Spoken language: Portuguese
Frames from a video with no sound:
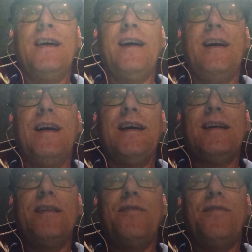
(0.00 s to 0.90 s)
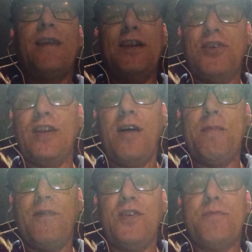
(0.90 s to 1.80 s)
uh, querem tirar
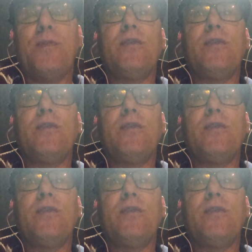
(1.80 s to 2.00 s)
o prefeito de